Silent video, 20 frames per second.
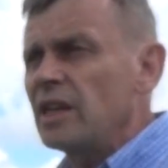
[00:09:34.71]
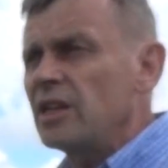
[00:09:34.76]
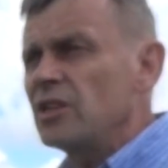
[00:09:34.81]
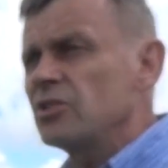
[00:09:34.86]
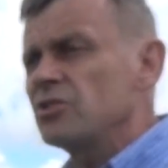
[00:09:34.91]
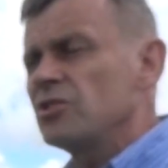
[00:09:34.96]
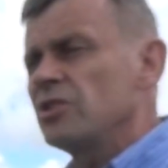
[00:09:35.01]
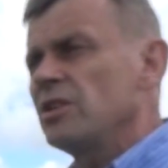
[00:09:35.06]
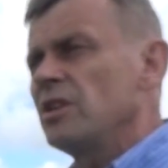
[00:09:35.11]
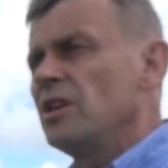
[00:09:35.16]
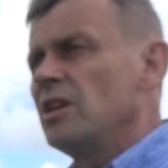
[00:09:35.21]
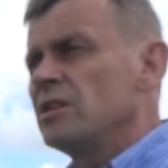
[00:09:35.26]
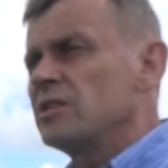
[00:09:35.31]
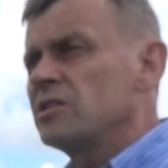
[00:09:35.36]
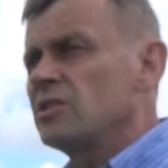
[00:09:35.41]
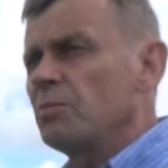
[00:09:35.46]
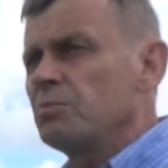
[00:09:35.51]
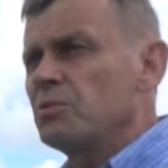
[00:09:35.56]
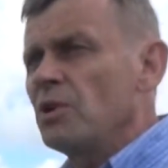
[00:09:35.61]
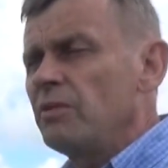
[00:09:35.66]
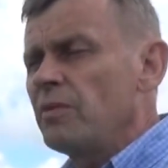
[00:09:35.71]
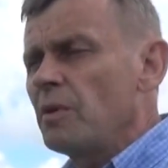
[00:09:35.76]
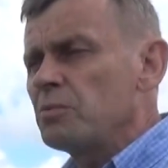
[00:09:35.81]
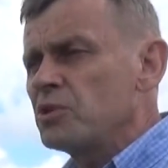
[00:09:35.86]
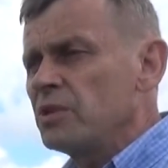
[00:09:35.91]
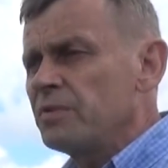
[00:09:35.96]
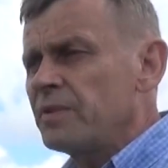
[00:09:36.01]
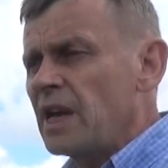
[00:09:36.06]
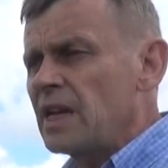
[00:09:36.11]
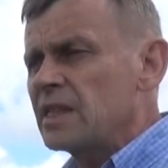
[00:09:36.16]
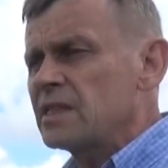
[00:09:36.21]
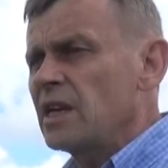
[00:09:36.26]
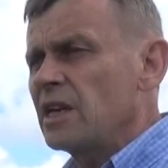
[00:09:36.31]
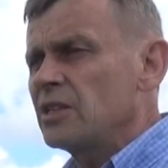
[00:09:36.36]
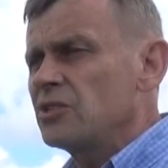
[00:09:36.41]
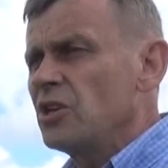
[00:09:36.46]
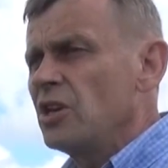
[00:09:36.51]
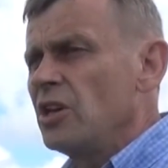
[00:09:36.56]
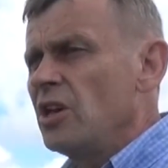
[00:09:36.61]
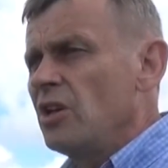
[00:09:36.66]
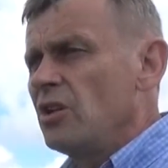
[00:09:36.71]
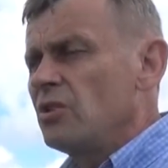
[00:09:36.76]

Należy stopniowo przewracać